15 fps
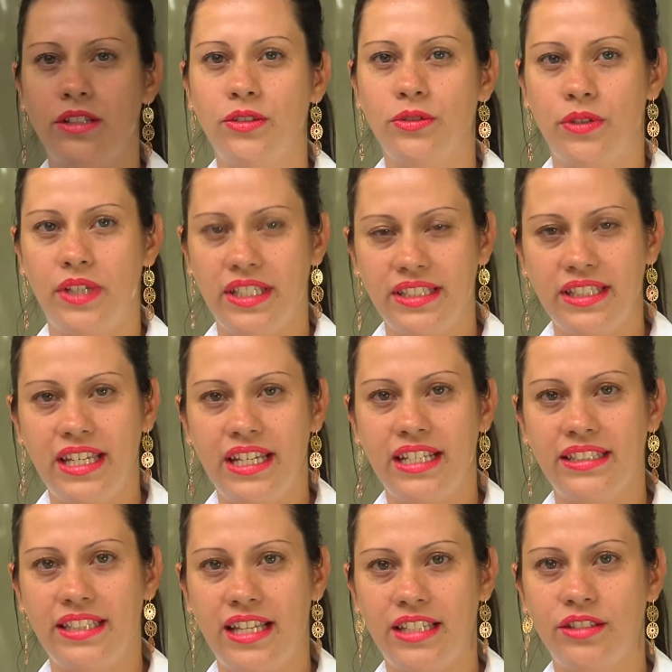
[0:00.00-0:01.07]
nos conhecer,
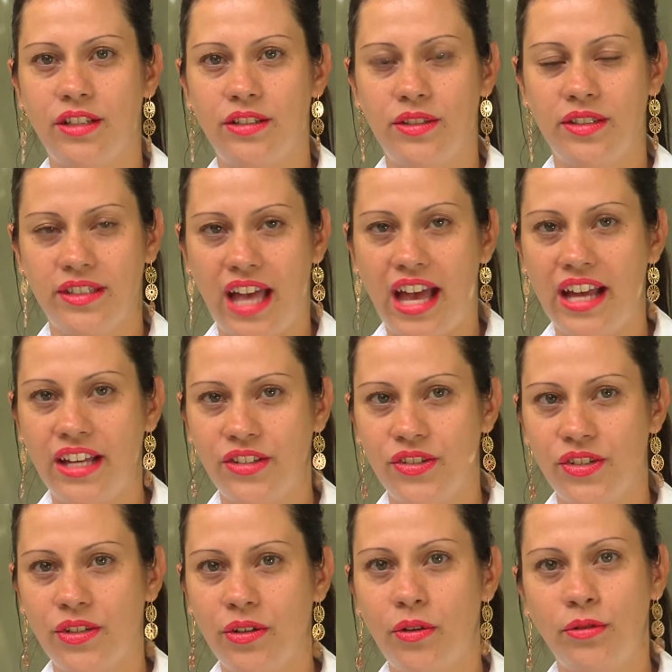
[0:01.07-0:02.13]
acesse nosso
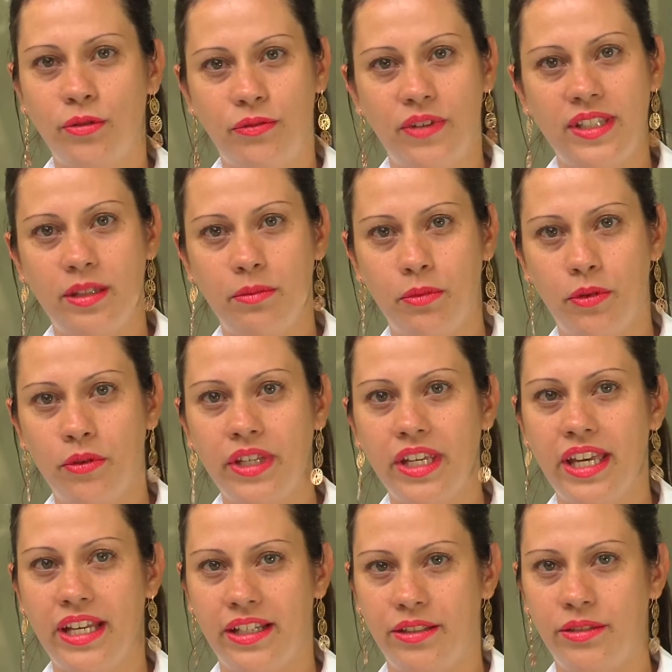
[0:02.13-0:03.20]
site ou no Facebook
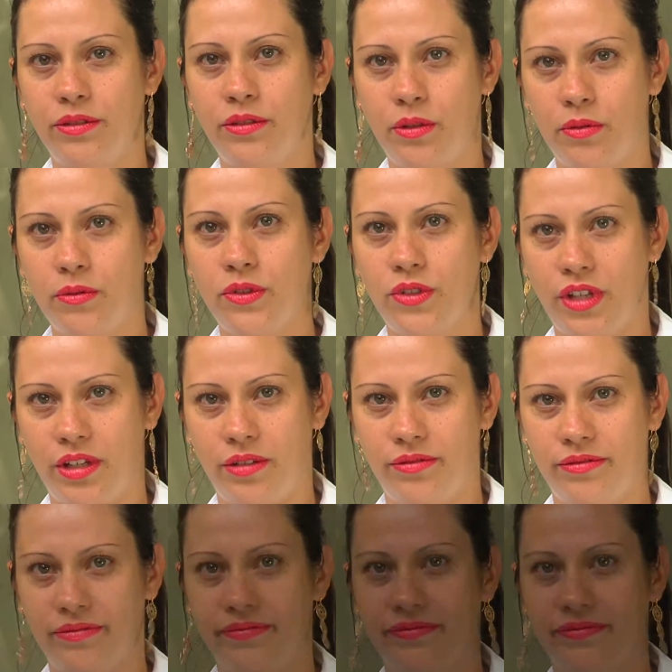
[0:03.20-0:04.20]
Recanto do Aconchego.